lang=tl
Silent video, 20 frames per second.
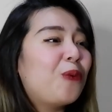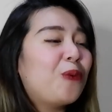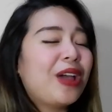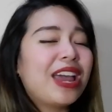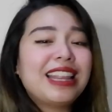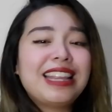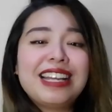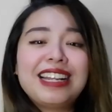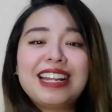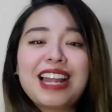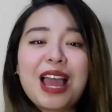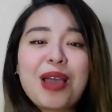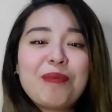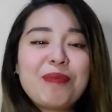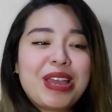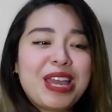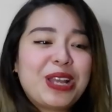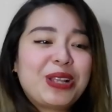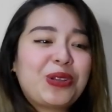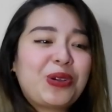wedding
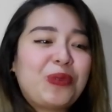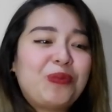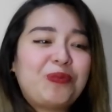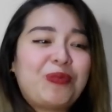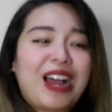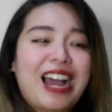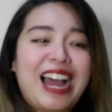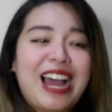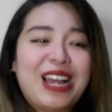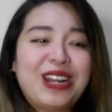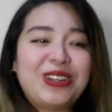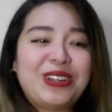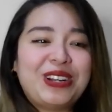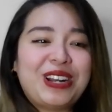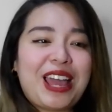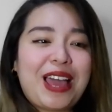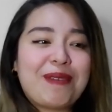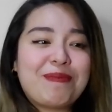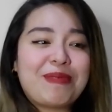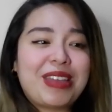namin, kung paano
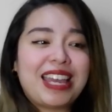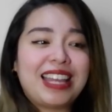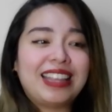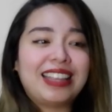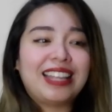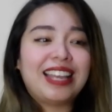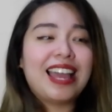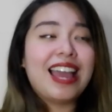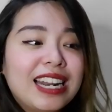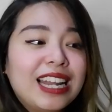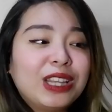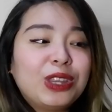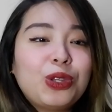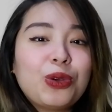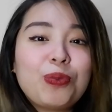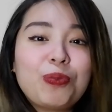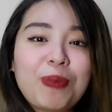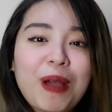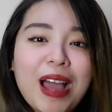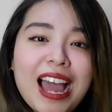namin
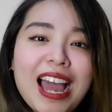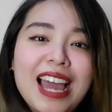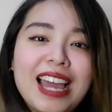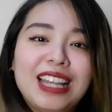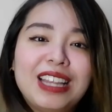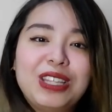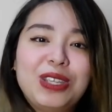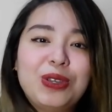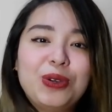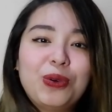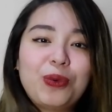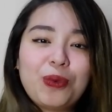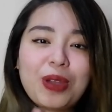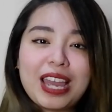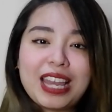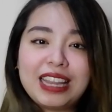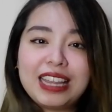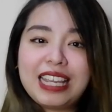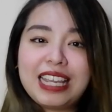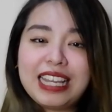natupad yung
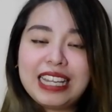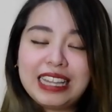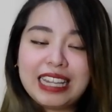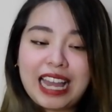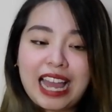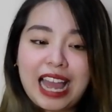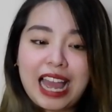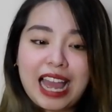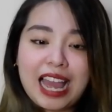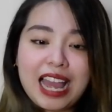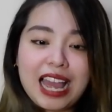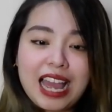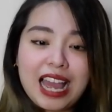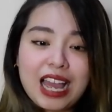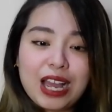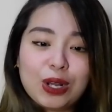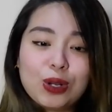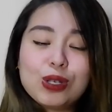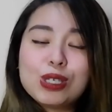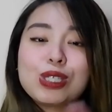wedding na
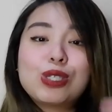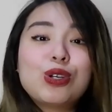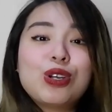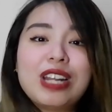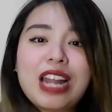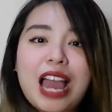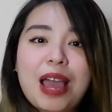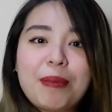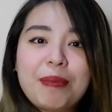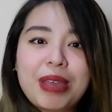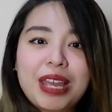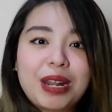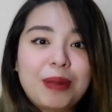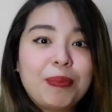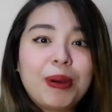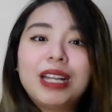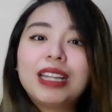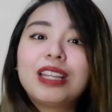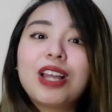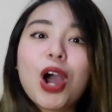gusto namin,
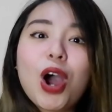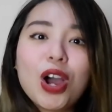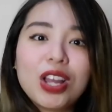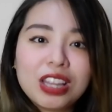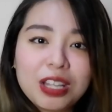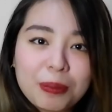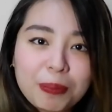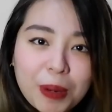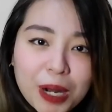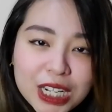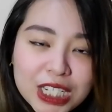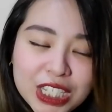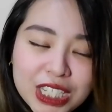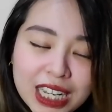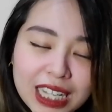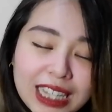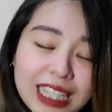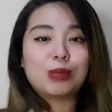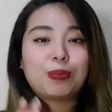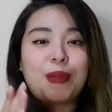but on a
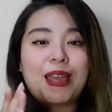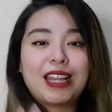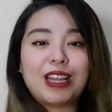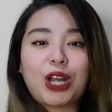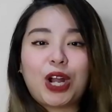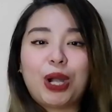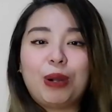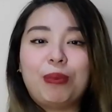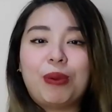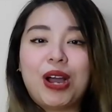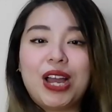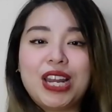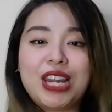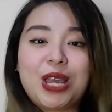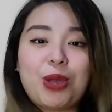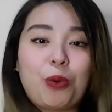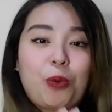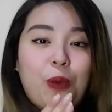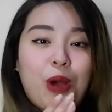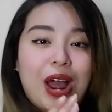budget. Spend our money